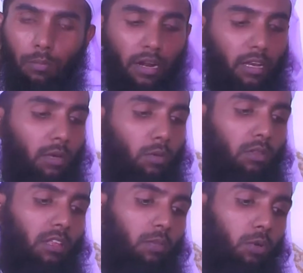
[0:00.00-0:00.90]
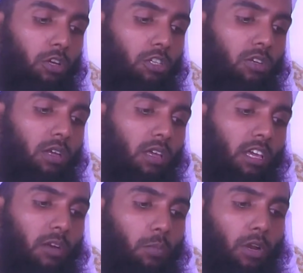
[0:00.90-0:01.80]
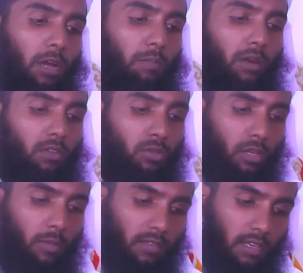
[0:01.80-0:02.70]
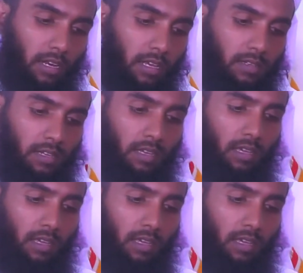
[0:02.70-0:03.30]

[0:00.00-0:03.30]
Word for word: প্রাণী এবং তার বয়স এরপরে আপনার যদি বাছাইয়ের ক্ষেত্রে